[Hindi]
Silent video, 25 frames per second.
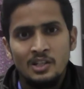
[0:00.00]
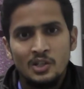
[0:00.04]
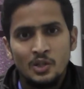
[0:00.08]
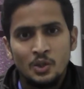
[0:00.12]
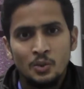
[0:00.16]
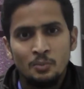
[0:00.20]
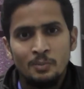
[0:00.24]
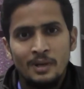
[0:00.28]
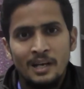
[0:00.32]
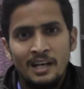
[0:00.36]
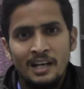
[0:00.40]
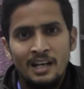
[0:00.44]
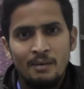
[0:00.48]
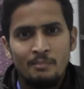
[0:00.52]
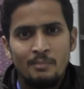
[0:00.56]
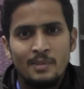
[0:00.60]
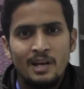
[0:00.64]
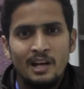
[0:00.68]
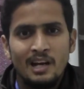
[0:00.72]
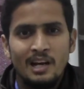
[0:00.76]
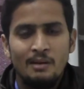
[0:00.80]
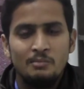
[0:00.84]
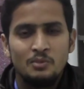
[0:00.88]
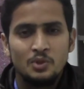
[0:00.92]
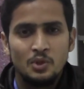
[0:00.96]
तो पहले
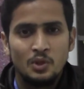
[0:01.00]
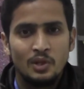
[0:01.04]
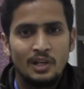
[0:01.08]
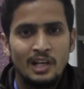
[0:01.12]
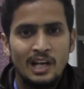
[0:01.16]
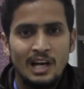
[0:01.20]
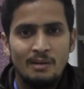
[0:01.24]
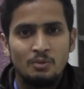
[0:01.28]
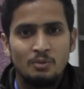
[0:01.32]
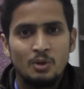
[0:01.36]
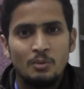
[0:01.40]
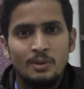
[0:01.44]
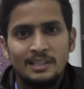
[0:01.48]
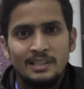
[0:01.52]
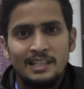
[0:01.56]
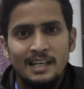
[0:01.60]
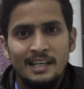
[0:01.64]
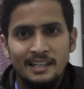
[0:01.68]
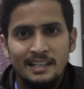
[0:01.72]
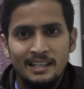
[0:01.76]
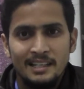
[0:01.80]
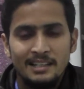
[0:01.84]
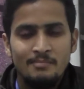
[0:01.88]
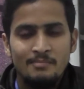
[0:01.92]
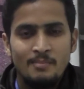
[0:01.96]
अपना काम छोड़ के आपको
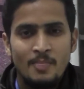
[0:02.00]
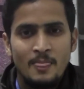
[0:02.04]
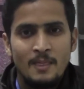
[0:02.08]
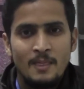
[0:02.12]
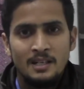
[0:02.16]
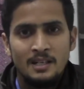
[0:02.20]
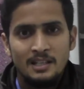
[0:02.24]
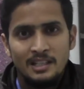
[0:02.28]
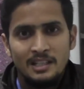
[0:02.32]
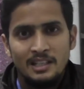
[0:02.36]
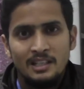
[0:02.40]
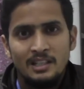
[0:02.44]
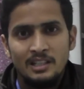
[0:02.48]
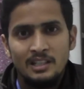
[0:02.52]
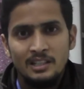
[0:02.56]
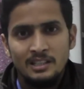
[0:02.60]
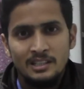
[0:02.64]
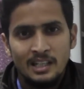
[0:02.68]
बताएंगे कि